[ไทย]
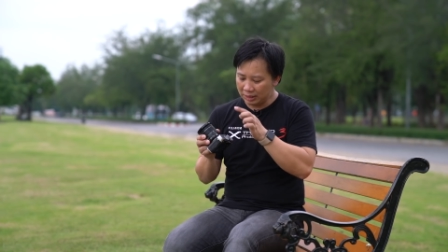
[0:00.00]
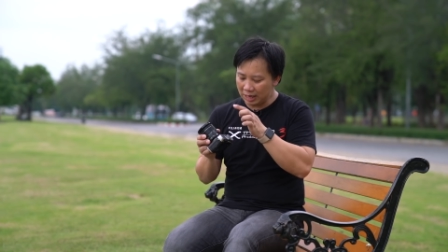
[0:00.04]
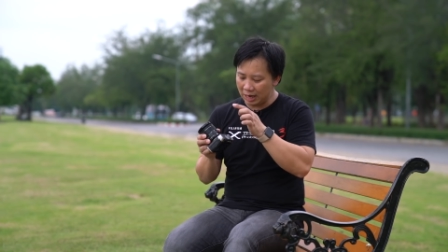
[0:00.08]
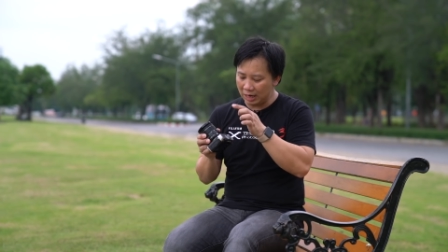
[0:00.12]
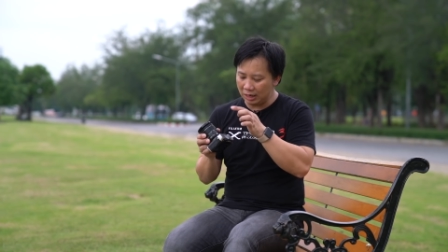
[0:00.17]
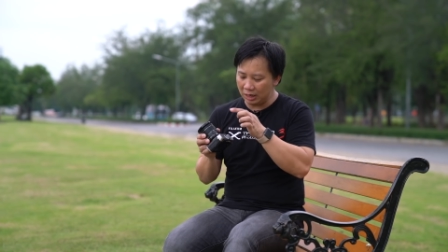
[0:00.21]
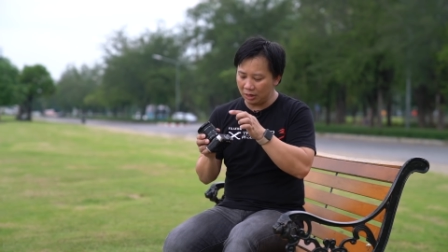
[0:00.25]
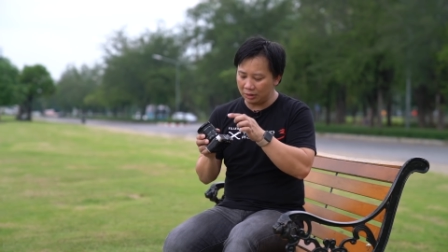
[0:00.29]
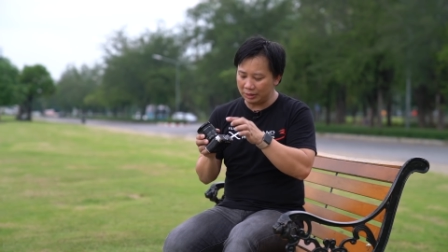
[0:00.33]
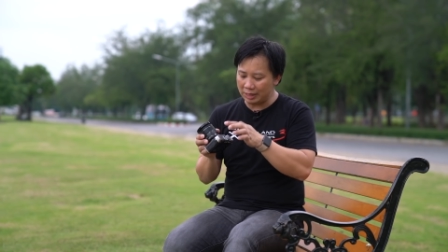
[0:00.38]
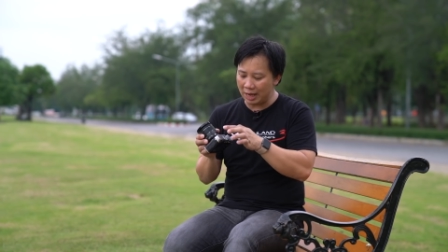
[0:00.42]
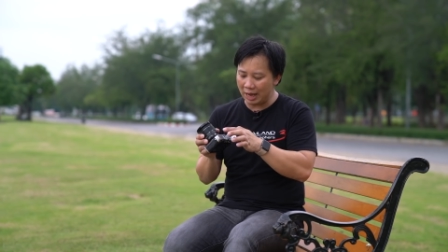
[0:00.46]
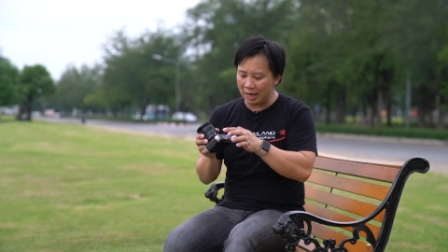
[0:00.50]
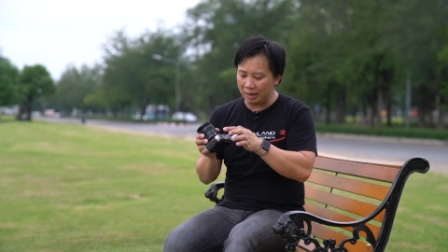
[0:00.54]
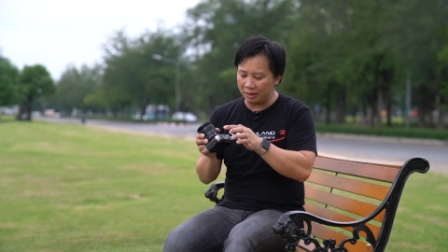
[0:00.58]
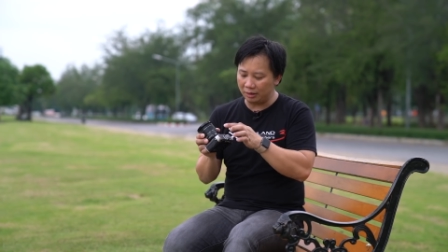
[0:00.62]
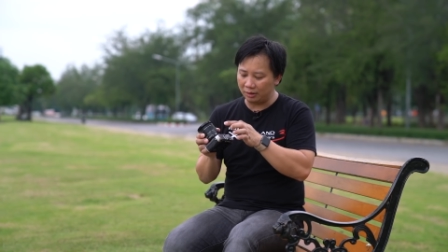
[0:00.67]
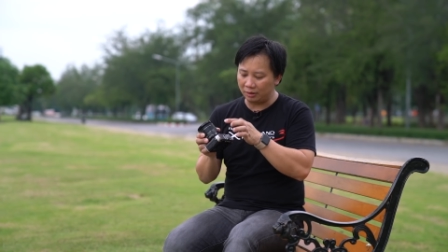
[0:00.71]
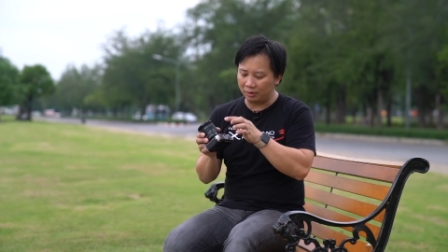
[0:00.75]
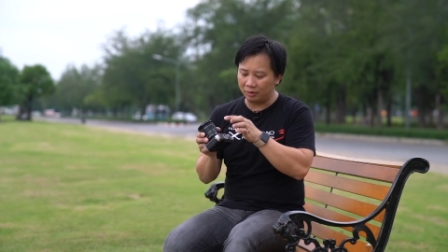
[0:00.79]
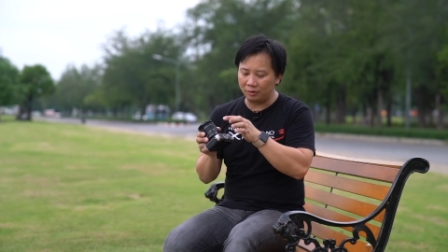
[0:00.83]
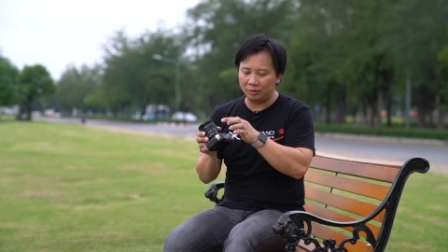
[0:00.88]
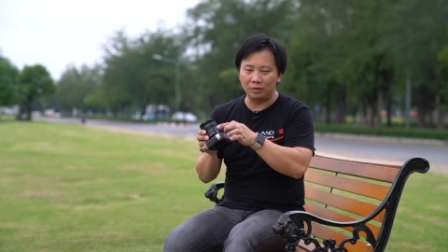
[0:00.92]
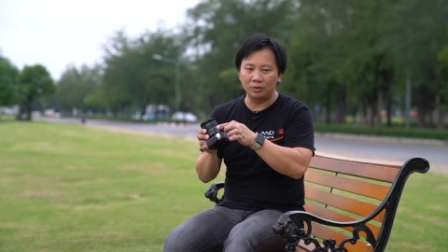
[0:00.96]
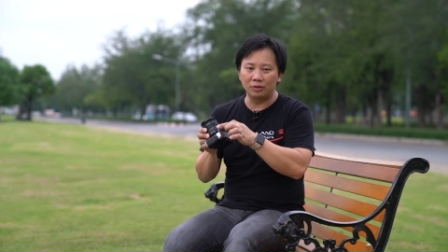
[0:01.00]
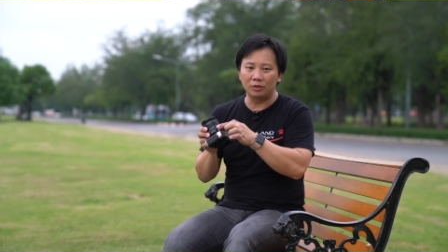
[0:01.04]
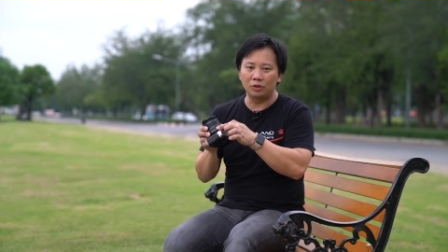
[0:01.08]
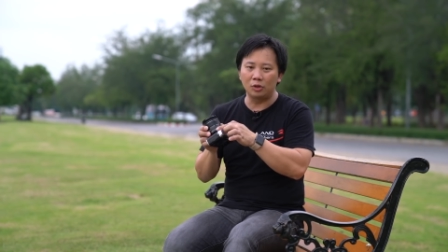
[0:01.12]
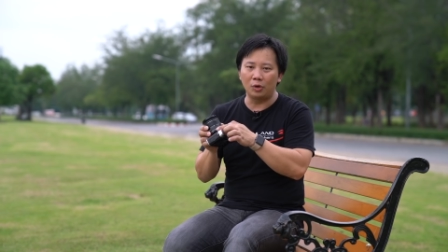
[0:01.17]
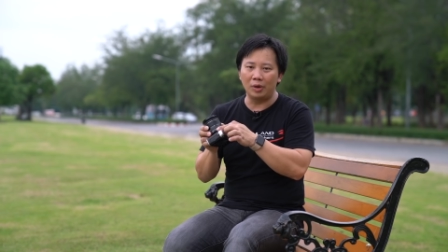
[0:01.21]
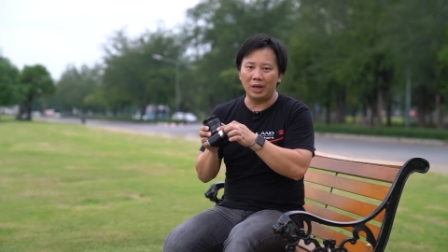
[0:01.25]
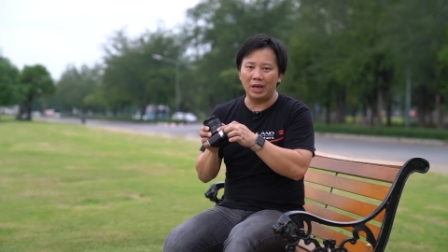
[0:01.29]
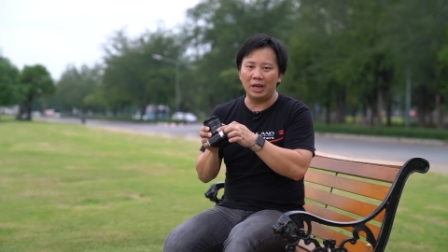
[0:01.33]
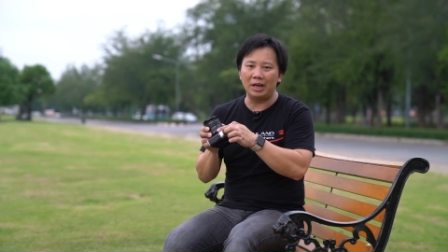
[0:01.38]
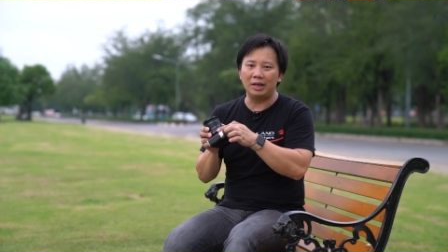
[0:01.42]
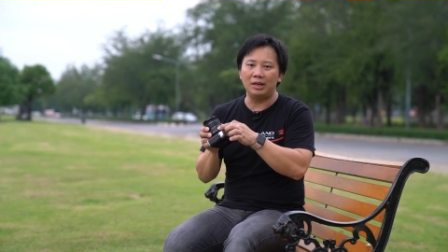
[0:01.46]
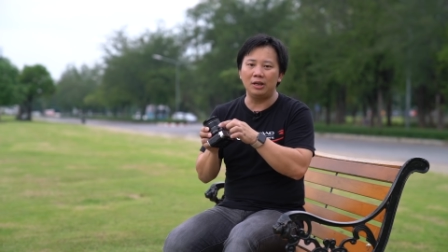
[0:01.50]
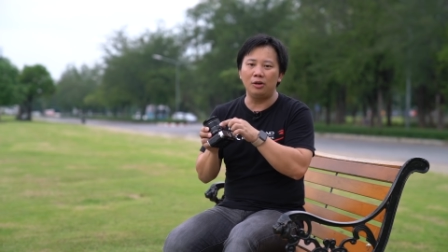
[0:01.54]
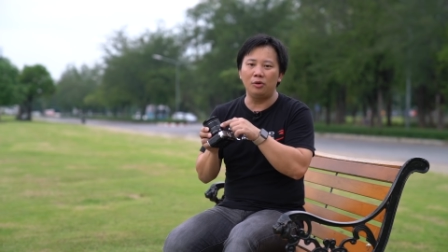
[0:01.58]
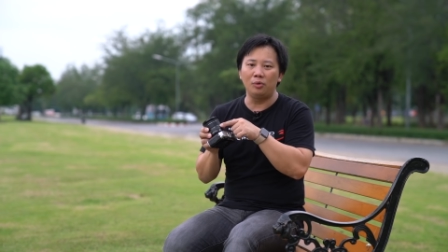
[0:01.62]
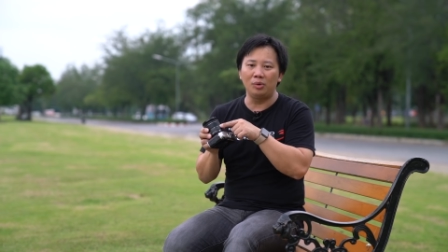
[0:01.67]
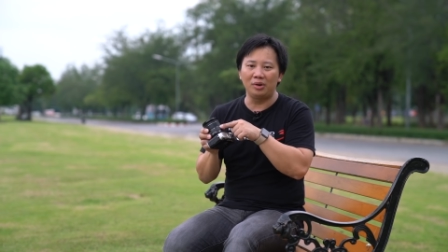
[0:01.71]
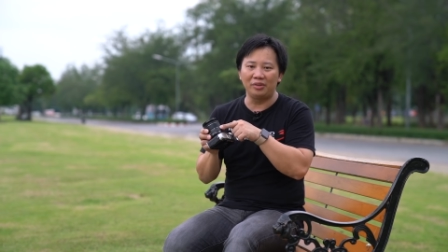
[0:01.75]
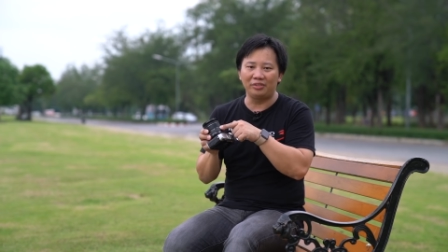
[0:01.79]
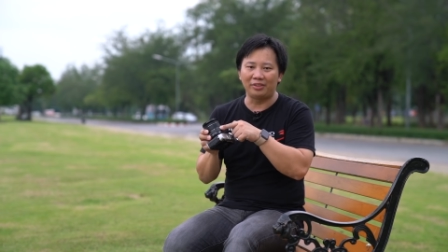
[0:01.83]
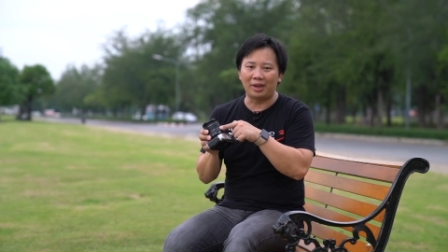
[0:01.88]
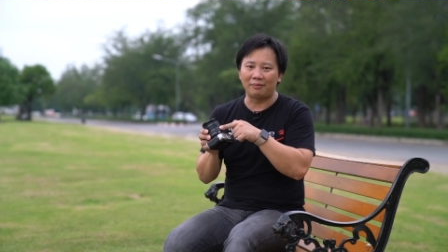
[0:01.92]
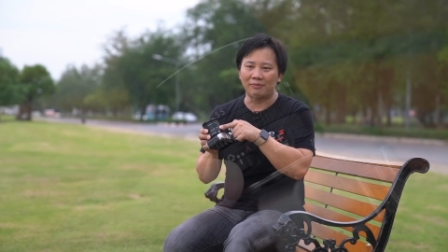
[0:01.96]
ถ้าเราตั้งตัว A ที่รู
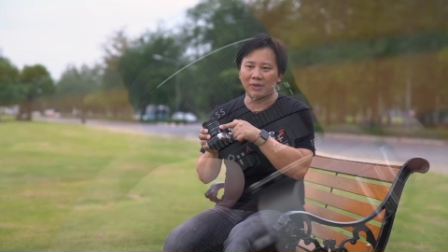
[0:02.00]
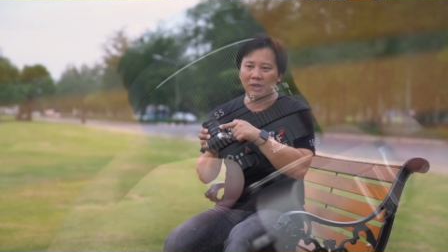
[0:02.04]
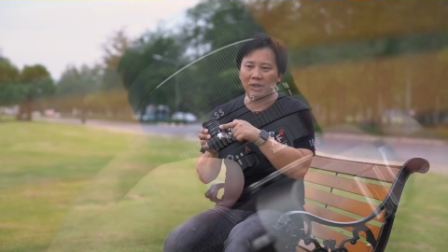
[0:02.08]
รับแสง